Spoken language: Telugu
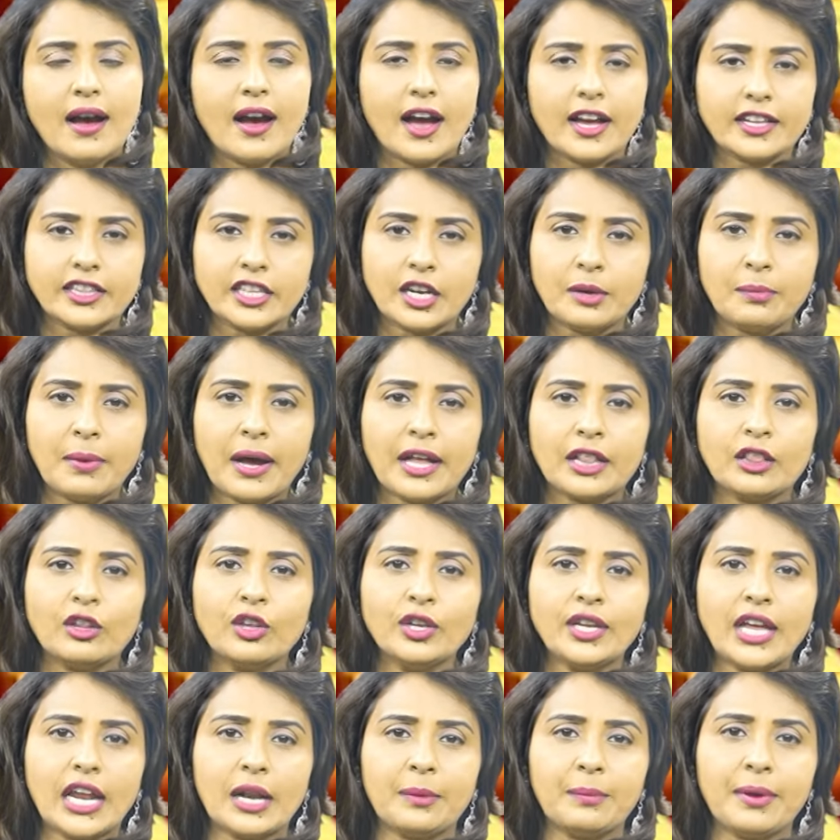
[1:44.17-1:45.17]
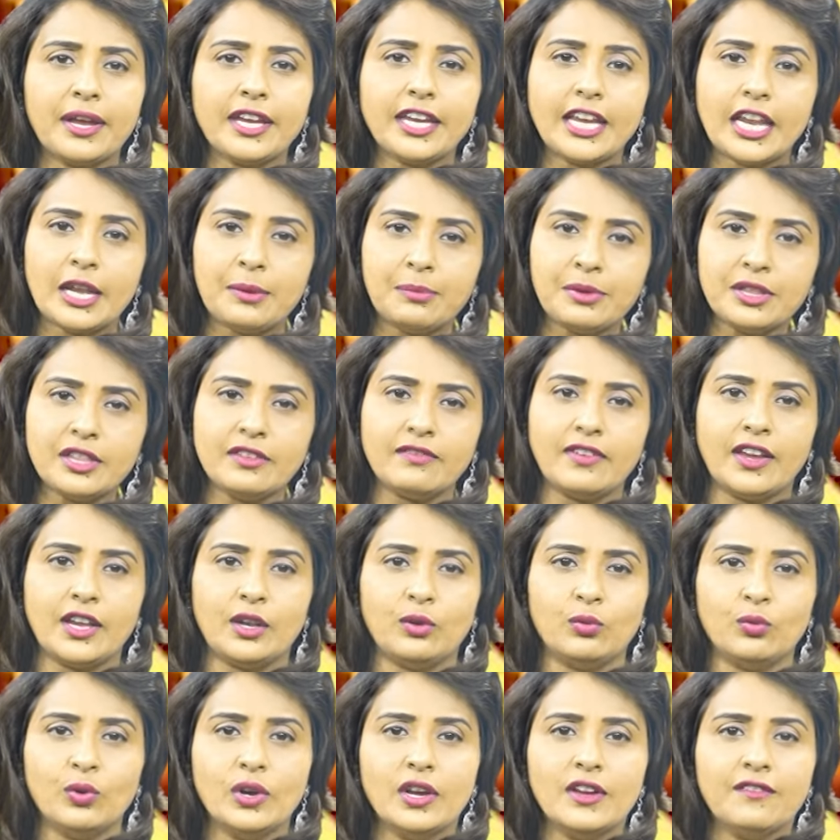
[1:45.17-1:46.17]
హైదరాబాద్లో ఎనభై ఎనిమిది
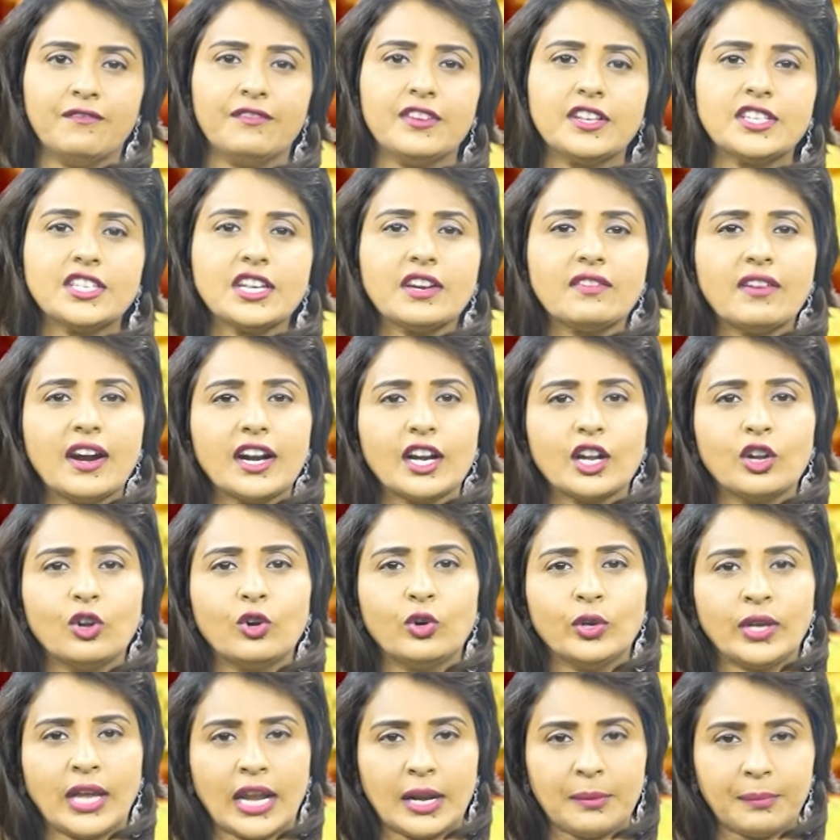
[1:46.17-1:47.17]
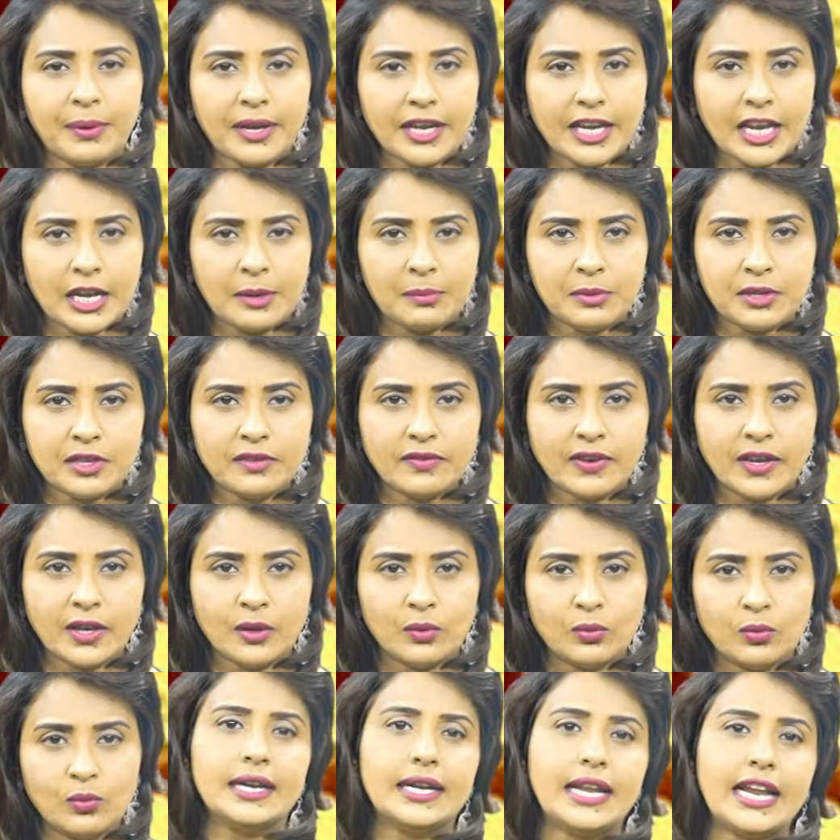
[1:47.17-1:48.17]
వేలు విజయవాడలో ఎనభై ఎనిమిది
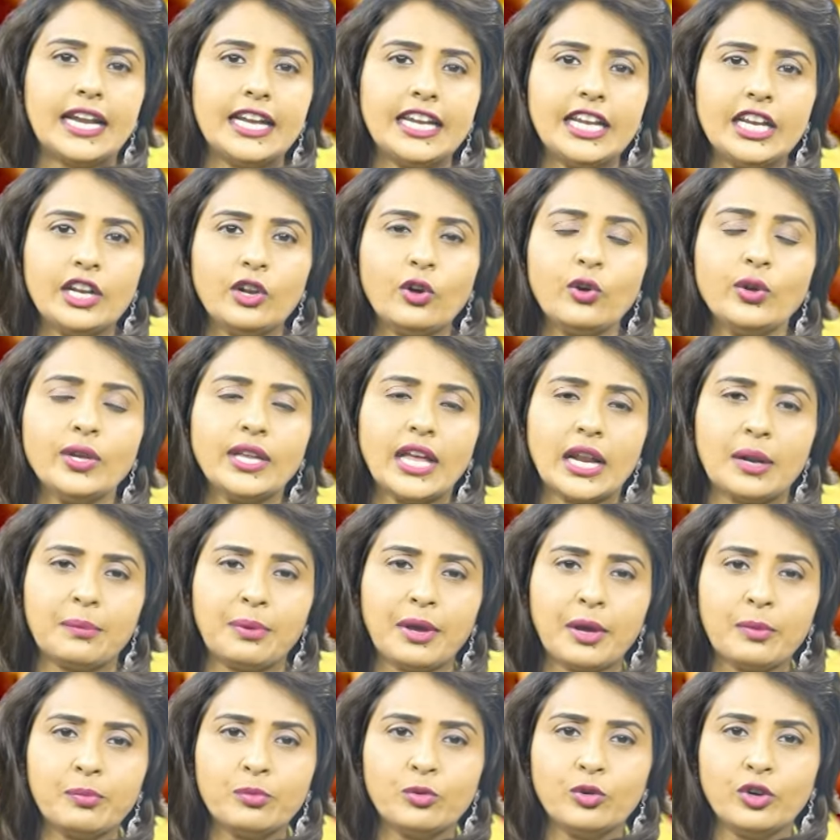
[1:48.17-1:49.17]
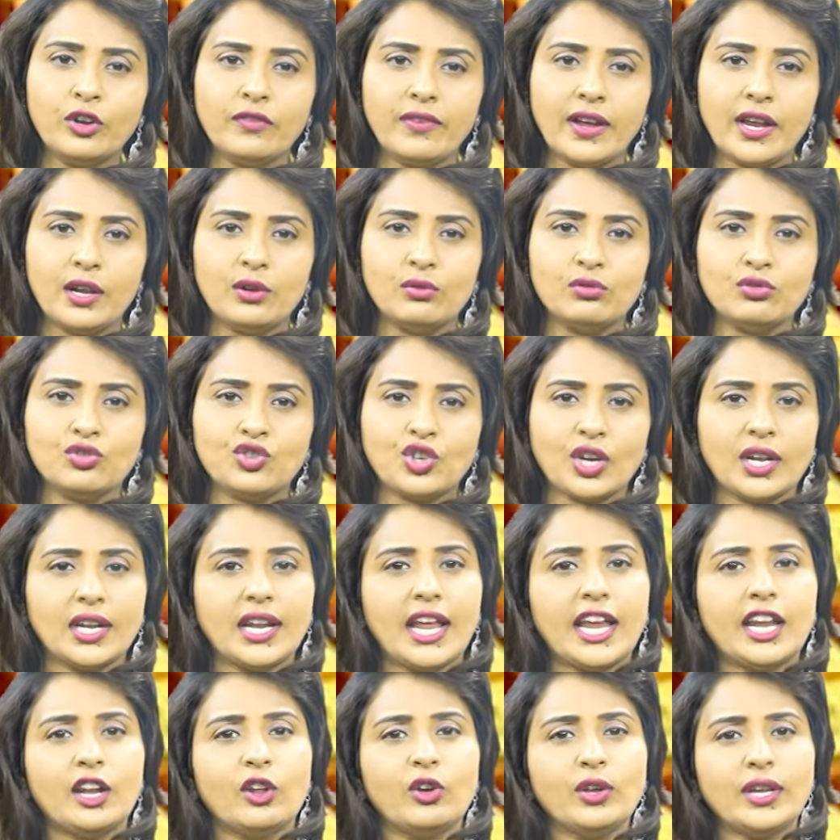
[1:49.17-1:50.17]
వేలు ఢిల్లీలో ఎనభై మూడు వేలు
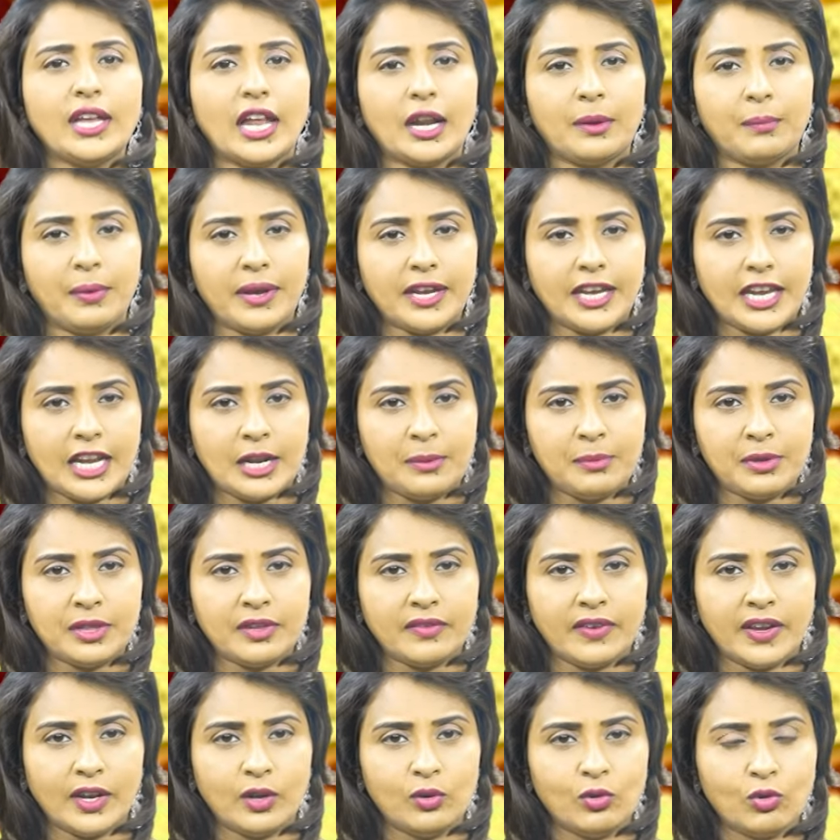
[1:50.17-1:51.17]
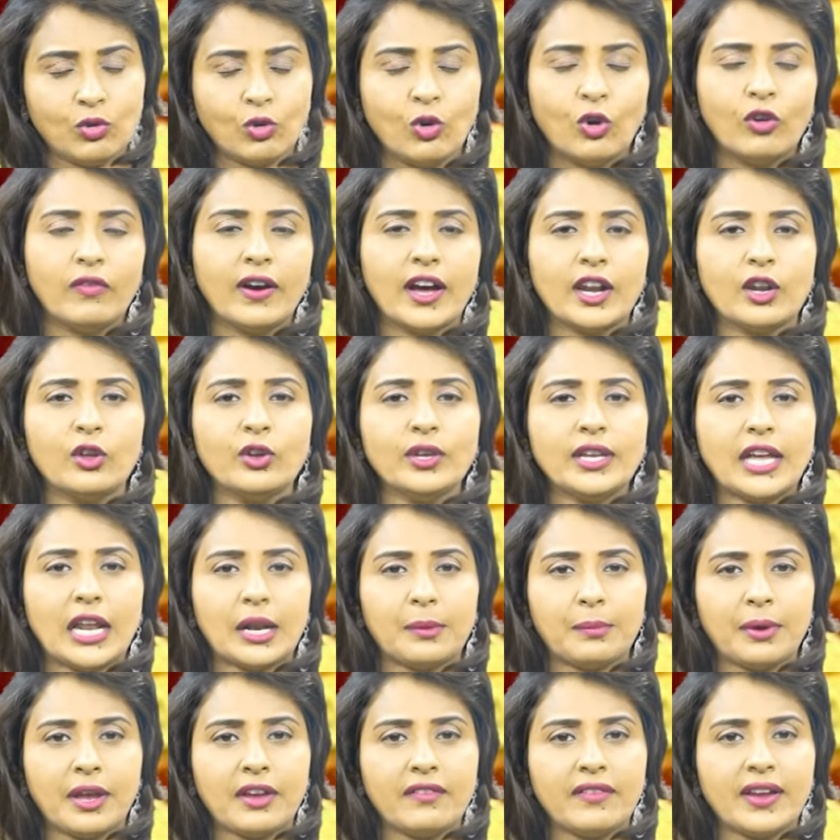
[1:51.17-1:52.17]
చెన్నైలో ఎనభై ఎనిమిది వేలు గోవాలో
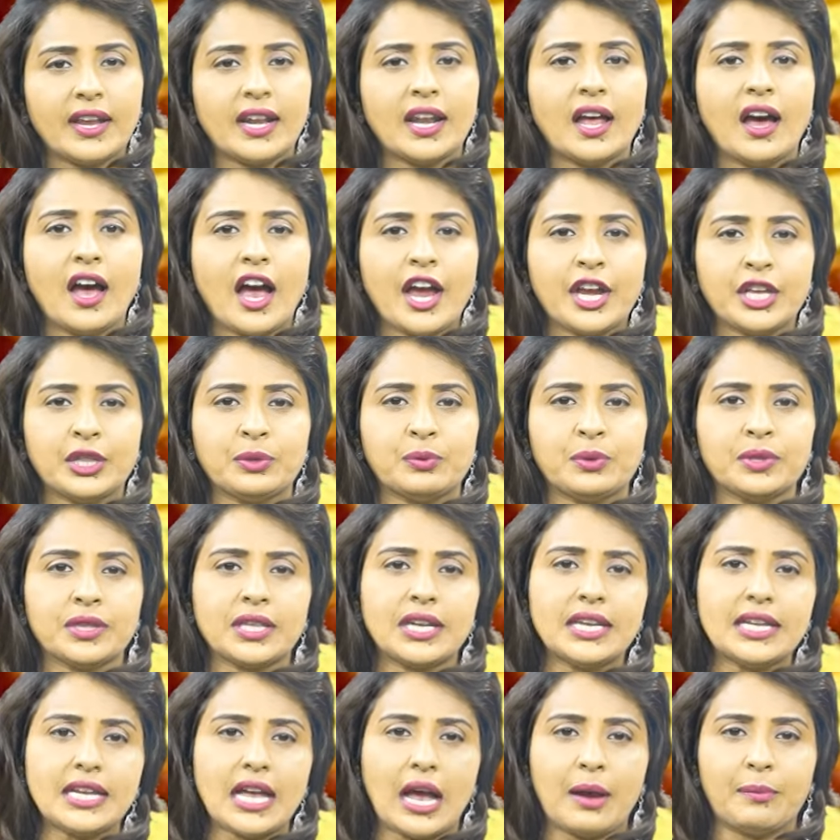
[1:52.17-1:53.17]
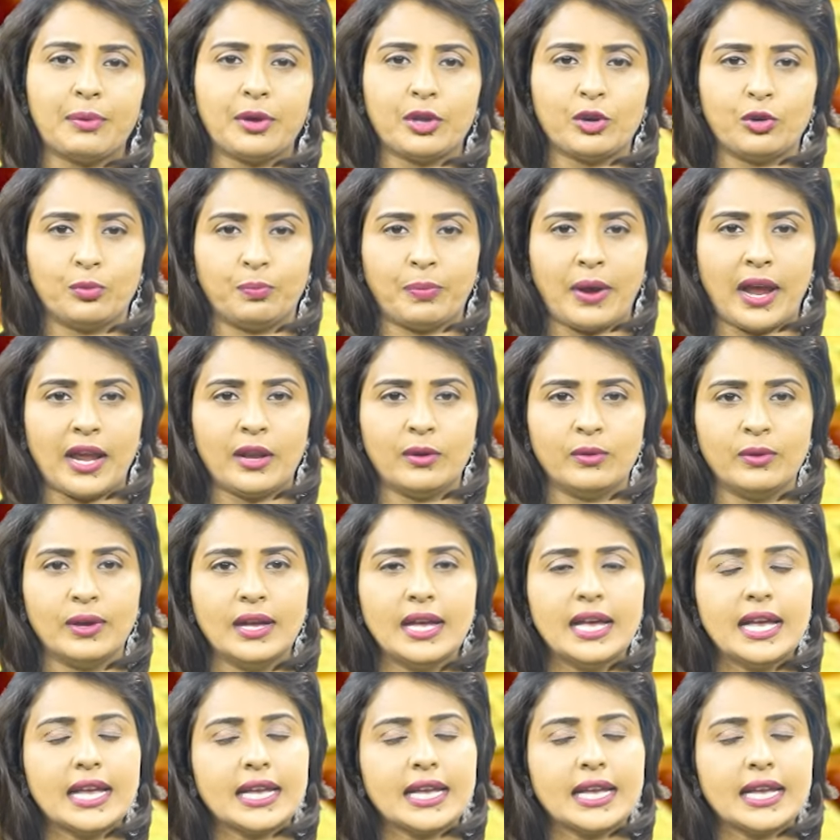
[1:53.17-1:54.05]
ఎనభై వేల ఐదు వందల యాభై రూపాయలు